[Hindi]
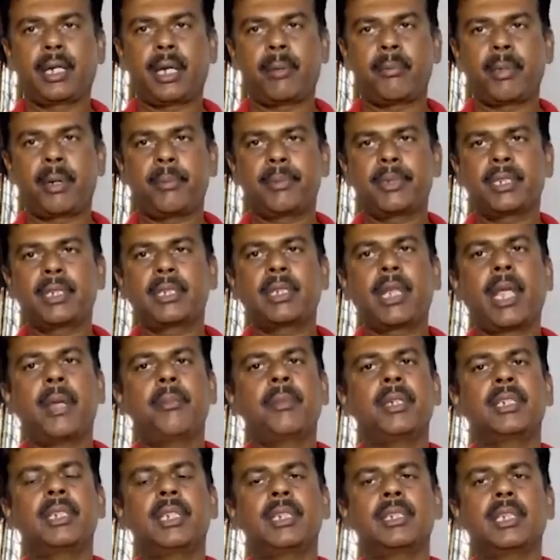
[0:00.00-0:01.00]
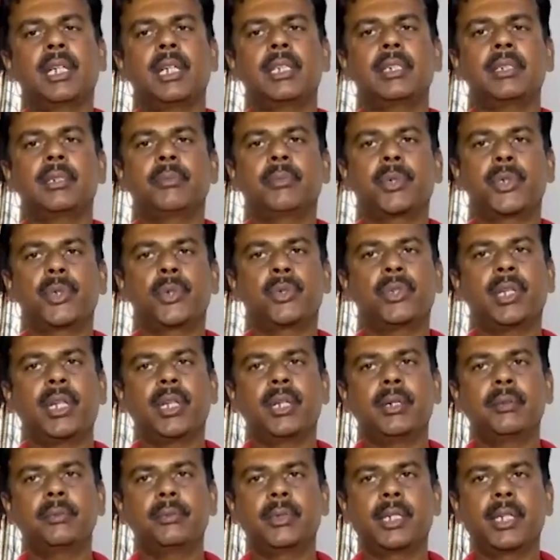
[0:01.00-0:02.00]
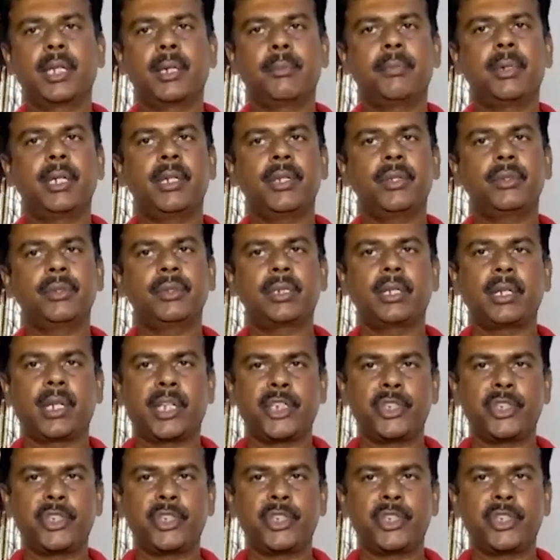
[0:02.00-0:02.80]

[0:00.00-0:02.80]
कैमरा पर्सन अहमद के साथ मशहूद आलम के न्यूज़